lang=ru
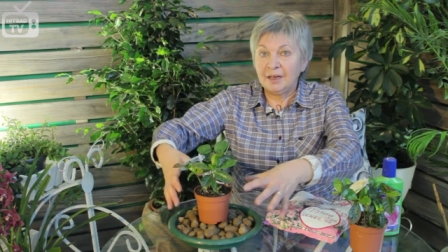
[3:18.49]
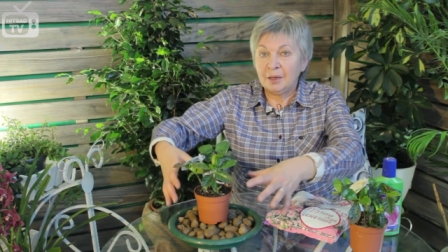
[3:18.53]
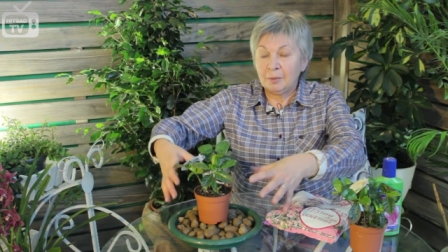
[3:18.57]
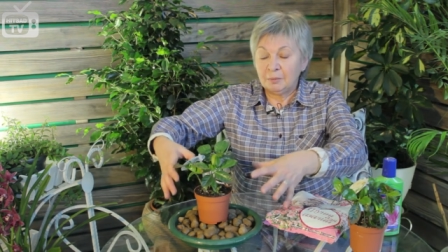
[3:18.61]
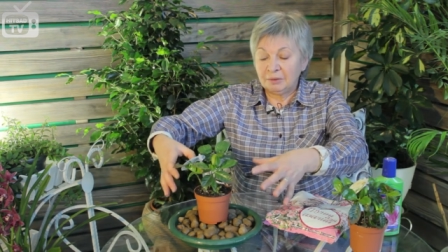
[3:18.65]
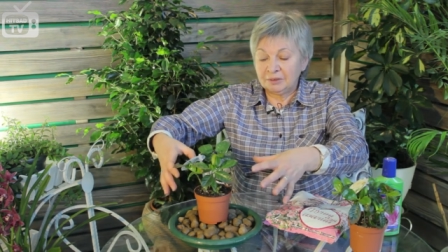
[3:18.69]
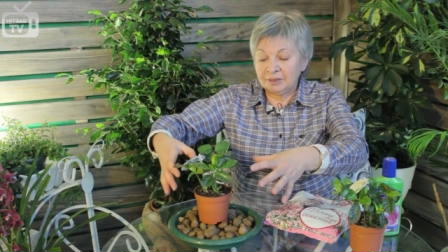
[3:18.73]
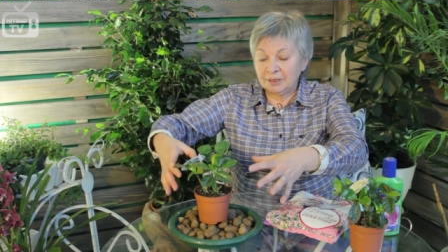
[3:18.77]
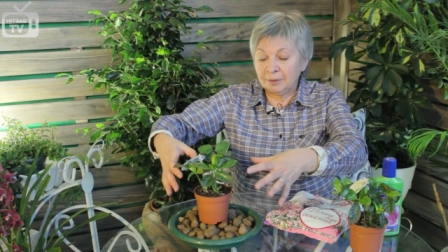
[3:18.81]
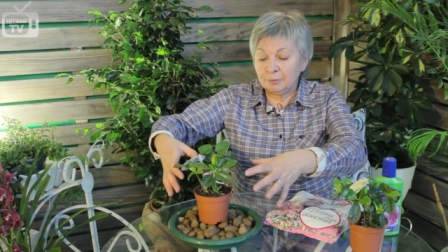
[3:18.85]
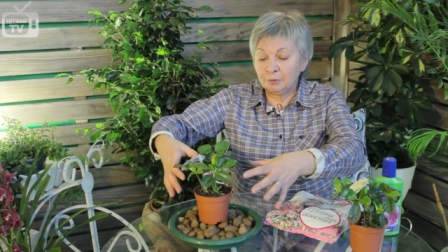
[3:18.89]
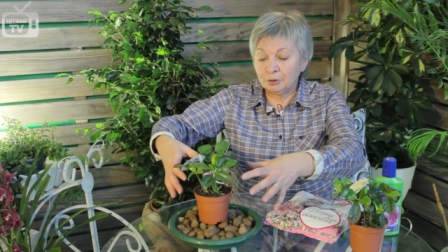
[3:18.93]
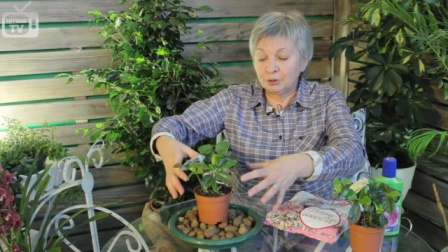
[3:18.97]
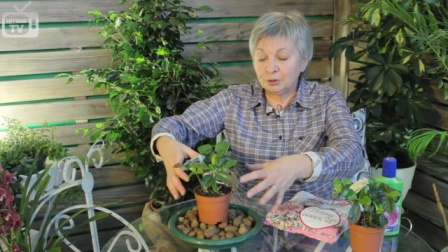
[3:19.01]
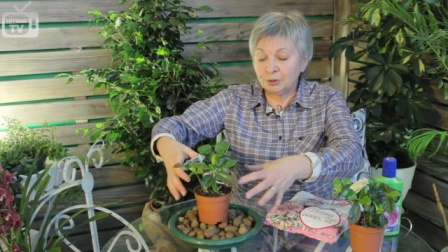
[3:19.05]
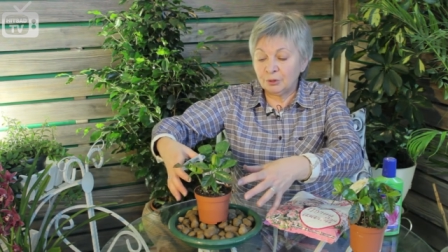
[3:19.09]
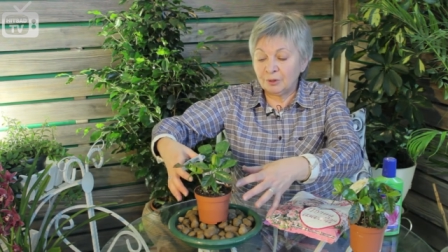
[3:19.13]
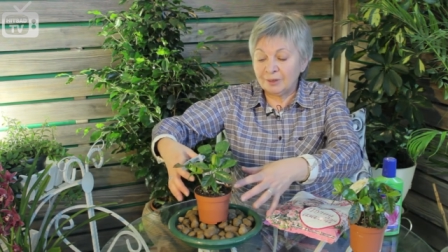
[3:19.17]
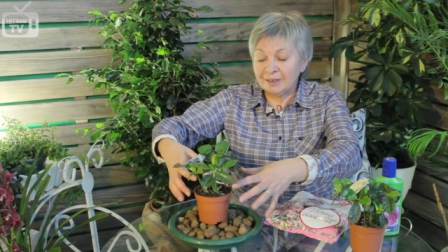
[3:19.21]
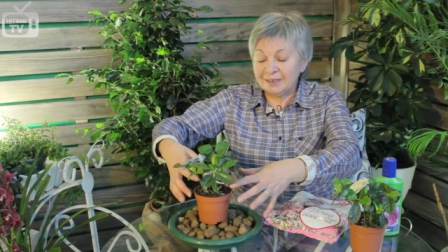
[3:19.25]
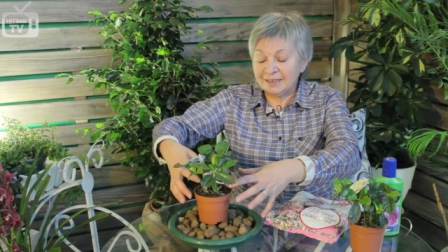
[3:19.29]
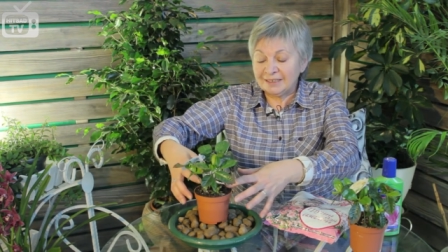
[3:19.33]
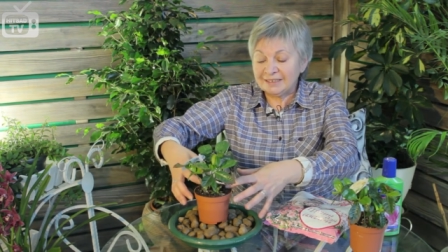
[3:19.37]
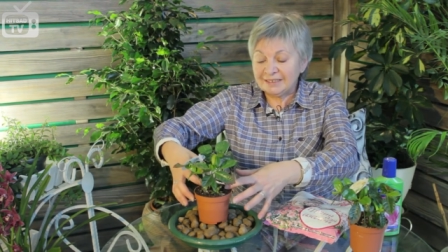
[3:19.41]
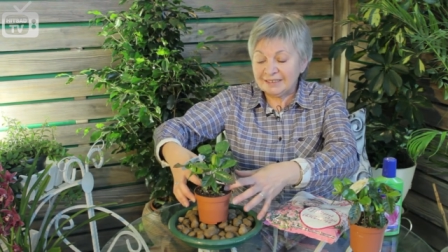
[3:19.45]
потому что
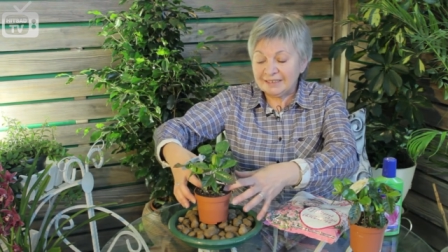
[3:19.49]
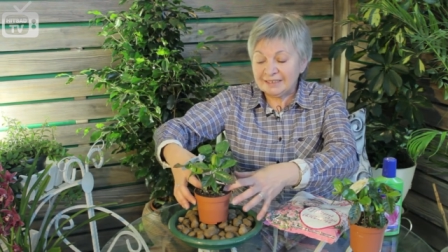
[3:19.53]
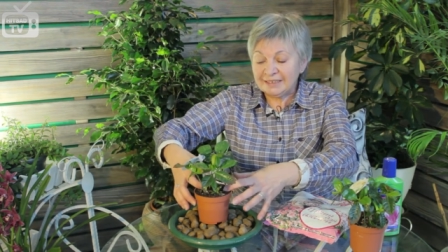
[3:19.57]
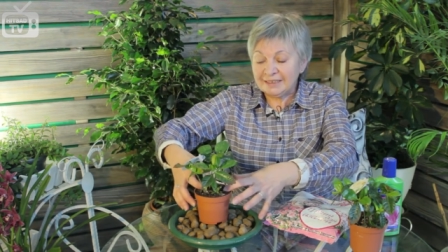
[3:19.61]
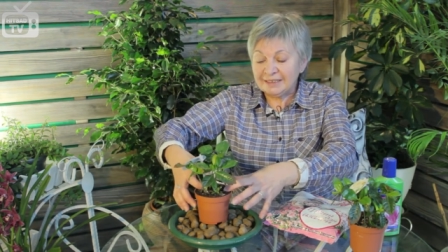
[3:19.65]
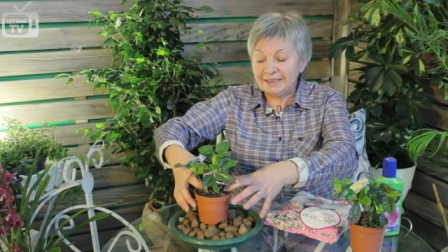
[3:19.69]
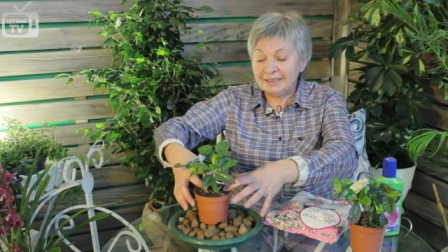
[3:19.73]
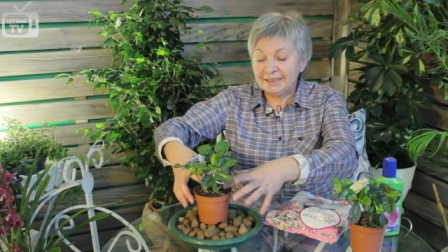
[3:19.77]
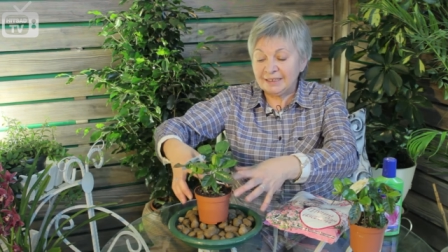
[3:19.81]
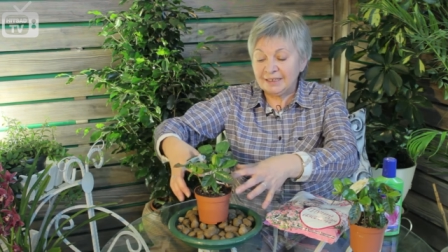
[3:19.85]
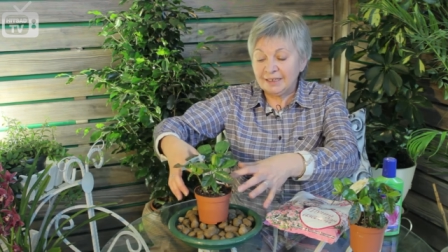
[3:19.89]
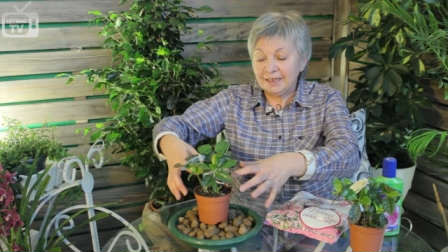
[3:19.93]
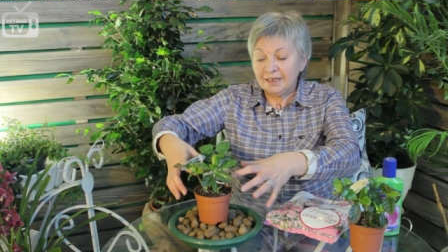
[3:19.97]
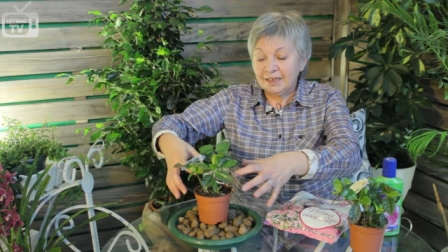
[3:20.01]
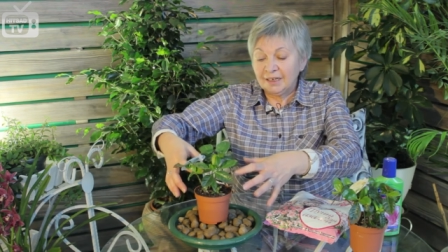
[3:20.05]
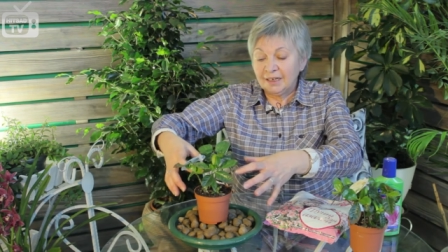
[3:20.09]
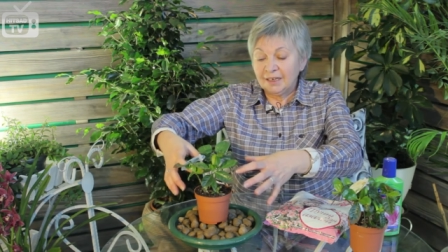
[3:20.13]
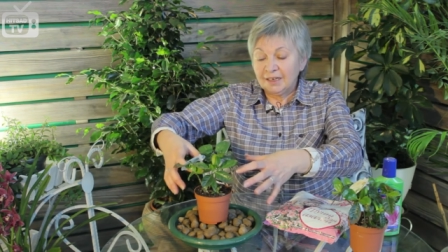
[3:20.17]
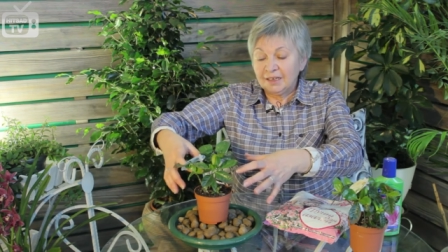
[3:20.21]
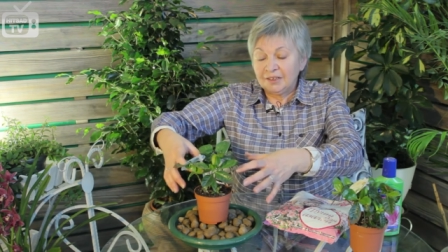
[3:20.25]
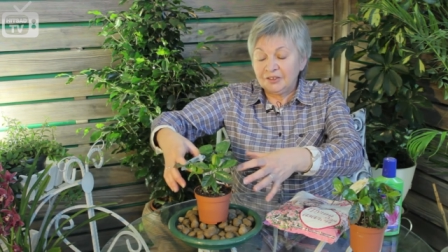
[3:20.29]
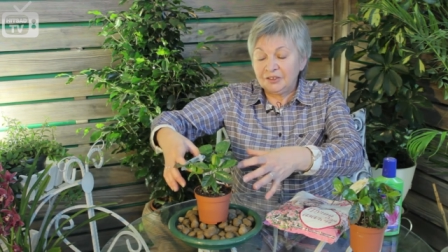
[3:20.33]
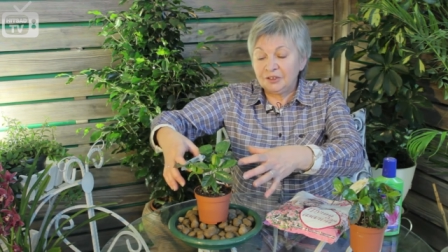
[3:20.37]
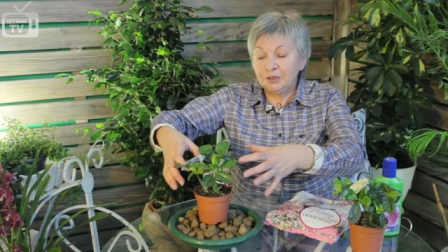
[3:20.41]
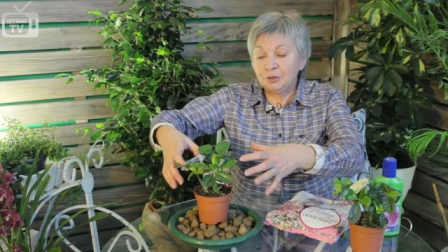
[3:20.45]
растение
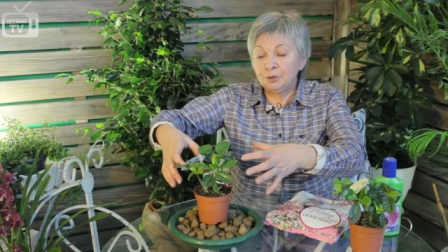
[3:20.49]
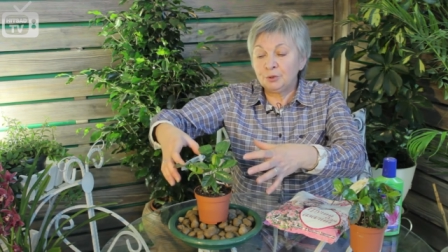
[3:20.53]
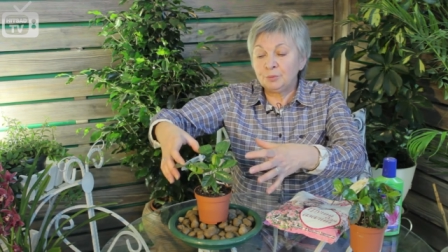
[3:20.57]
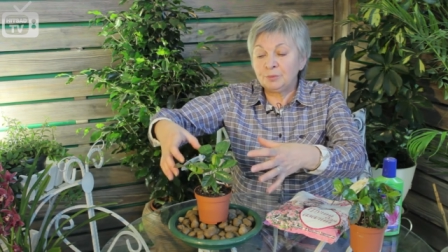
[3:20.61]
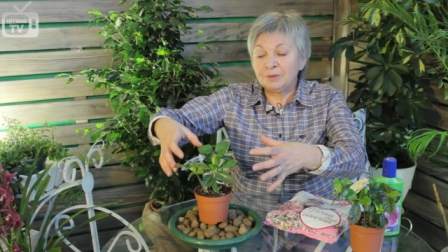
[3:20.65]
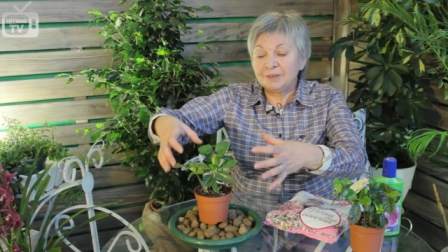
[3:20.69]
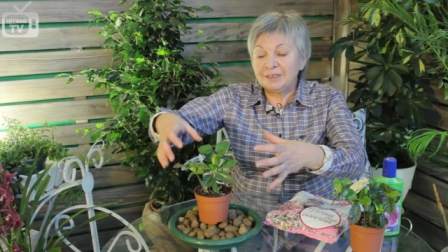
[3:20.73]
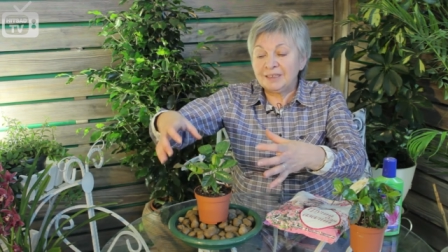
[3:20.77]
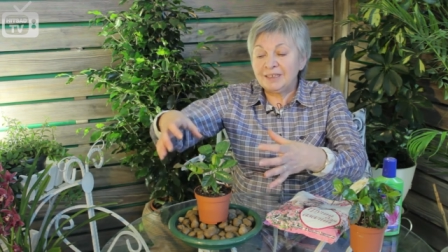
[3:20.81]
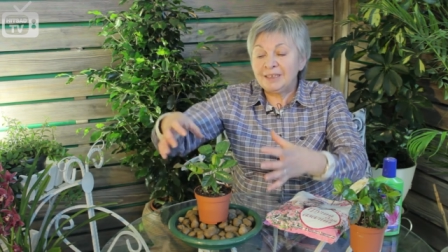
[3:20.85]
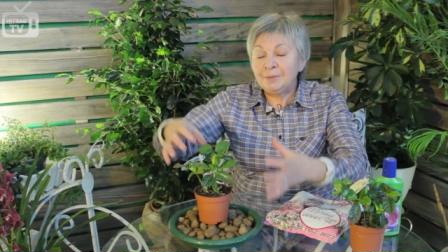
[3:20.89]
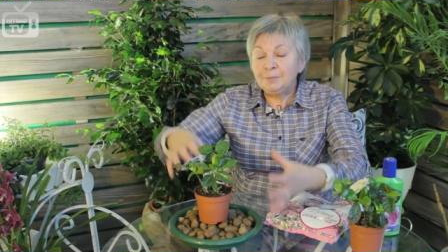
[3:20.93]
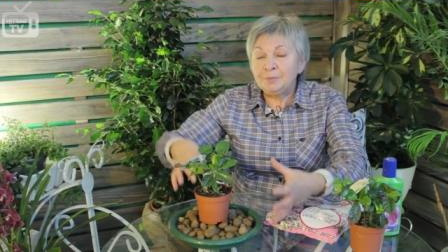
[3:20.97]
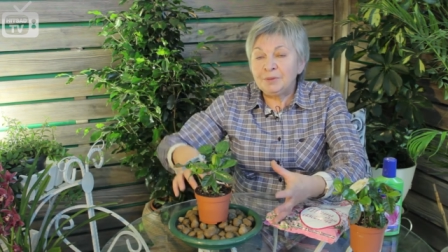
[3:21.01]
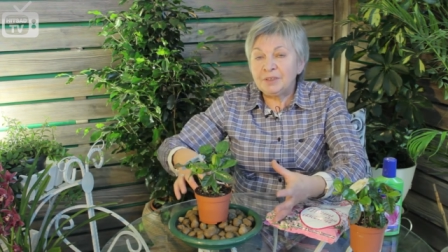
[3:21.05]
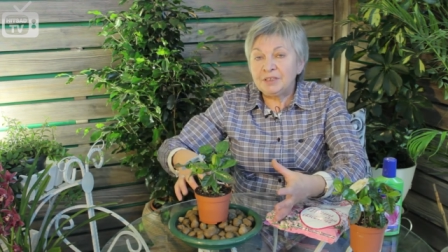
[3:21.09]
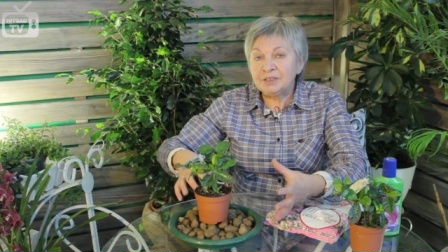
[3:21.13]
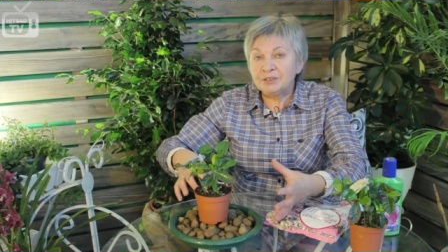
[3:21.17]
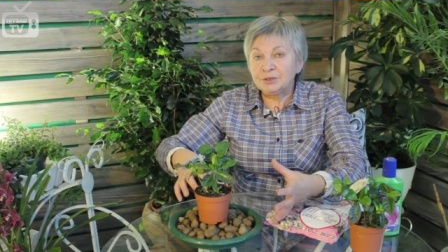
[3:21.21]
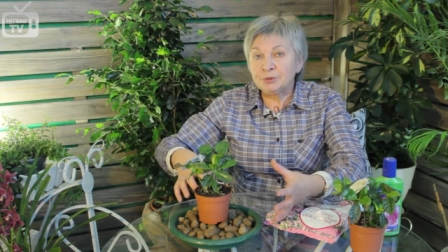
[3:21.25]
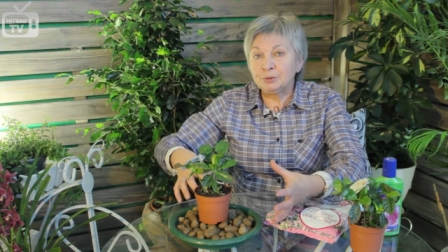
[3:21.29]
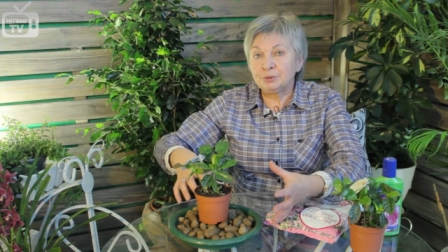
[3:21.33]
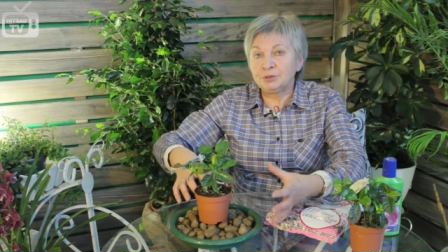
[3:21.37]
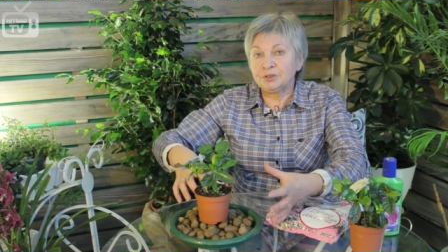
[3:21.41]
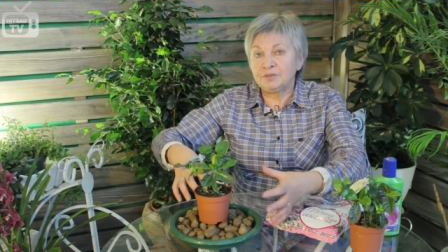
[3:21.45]
не любит и
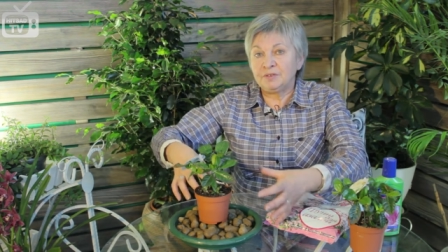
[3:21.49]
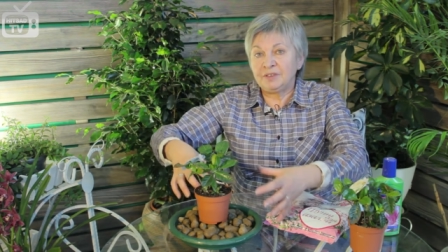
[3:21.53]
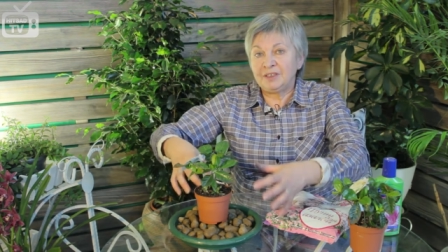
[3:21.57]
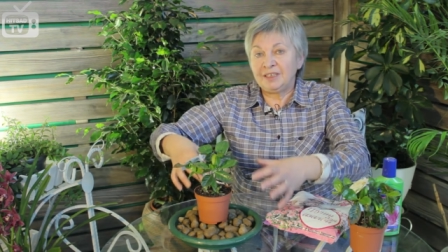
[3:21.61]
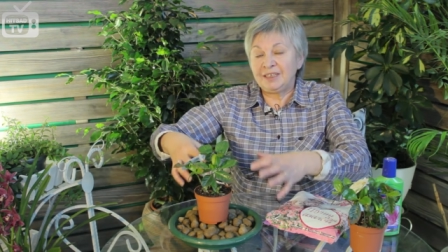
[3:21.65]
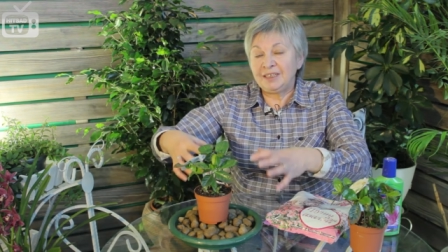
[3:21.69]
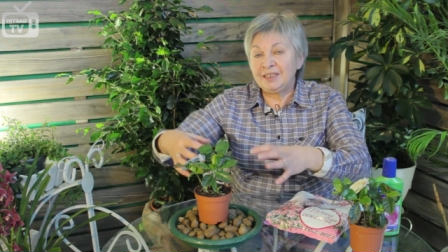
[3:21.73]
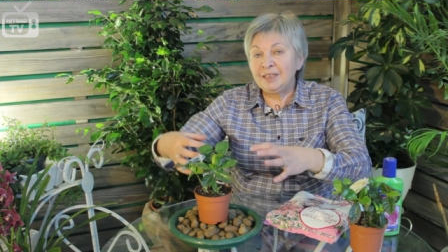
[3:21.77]
пересушивание,